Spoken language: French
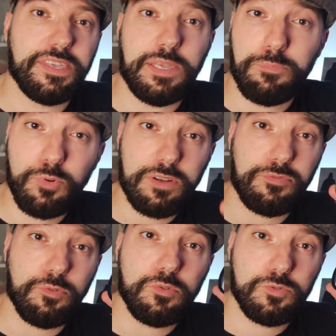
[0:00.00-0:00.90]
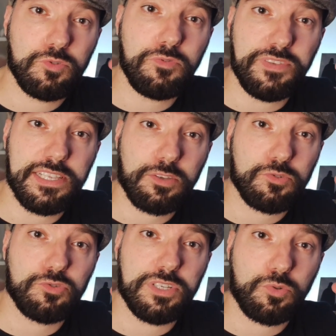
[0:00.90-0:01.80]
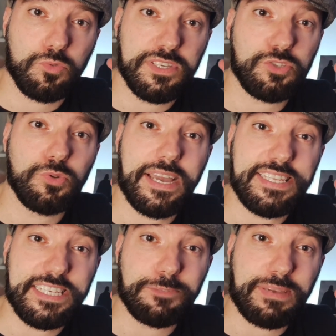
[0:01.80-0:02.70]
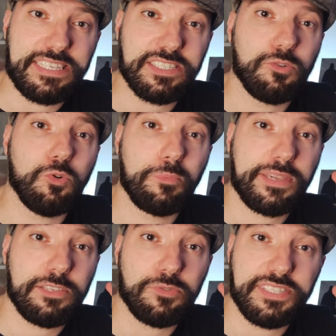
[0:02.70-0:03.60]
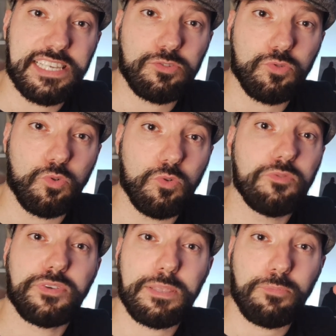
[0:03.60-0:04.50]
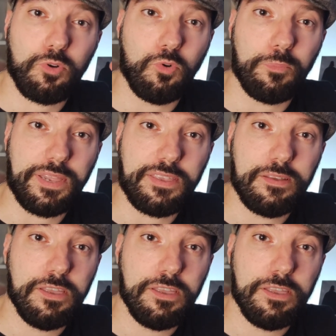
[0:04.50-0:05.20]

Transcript: Et pour info, ce filtre, je l'ai trouvé sur AliExpress au prix de 16 euros, frais de port compris.